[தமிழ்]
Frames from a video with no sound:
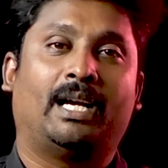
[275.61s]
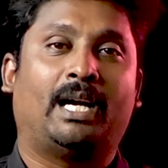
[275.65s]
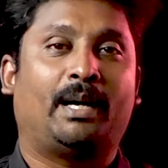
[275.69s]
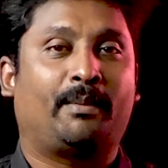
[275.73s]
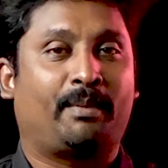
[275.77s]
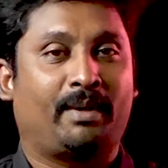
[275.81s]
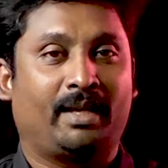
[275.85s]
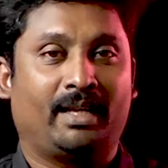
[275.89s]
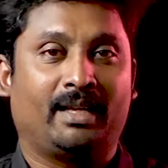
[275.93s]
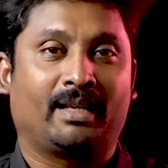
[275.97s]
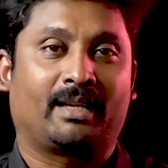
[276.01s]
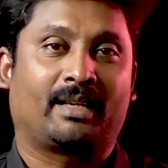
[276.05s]

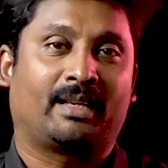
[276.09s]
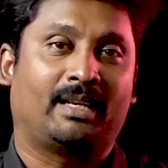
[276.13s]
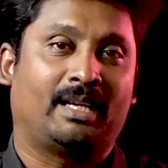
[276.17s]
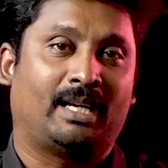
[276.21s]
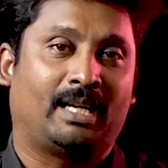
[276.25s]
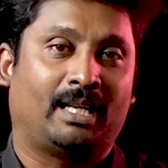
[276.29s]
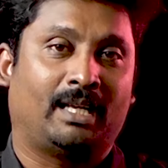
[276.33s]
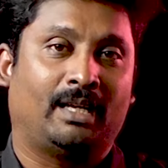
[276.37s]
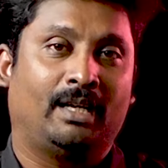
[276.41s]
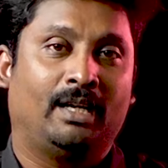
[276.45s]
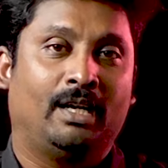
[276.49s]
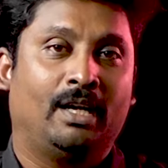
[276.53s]

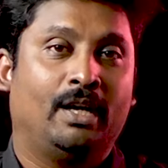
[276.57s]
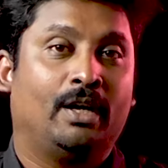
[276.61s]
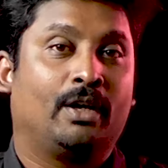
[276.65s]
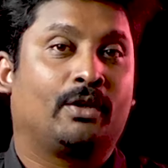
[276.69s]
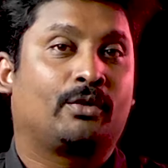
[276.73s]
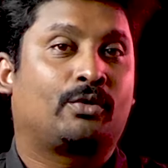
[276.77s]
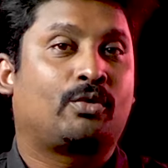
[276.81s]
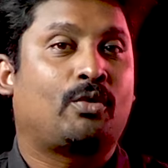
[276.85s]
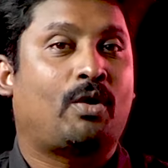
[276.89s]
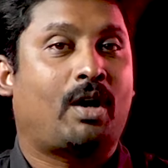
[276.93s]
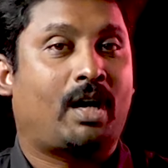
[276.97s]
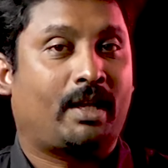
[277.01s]
அப்படிங்கிறதுனால
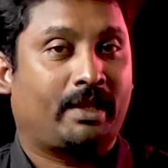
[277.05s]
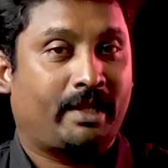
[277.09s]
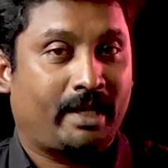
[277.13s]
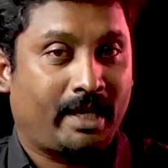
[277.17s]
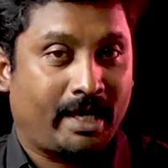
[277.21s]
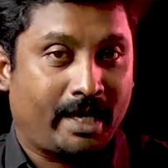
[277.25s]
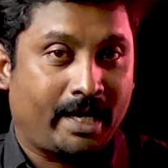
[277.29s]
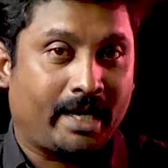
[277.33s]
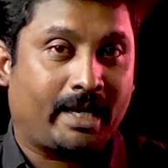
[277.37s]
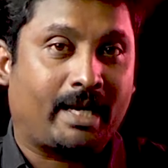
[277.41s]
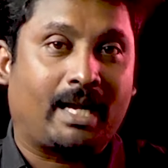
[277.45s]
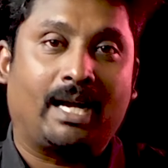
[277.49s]
ஸோ
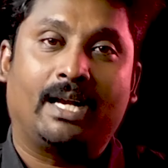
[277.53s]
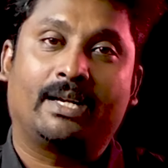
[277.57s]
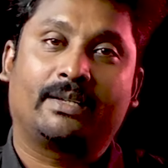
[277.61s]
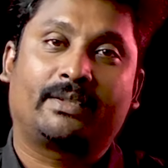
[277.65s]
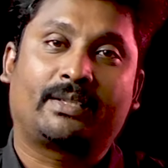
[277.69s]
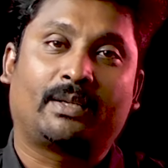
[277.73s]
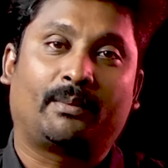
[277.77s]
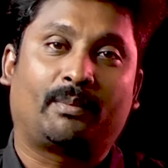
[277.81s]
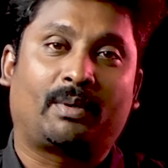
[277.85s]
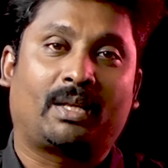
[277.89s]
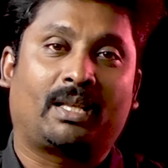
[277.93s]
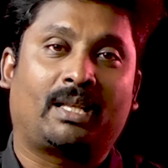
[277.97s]
அதே
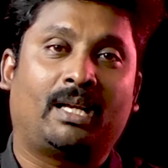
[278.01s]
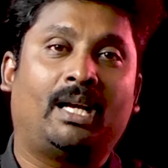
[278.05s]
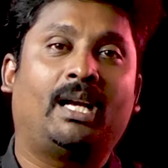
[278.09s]
கான்செப்டை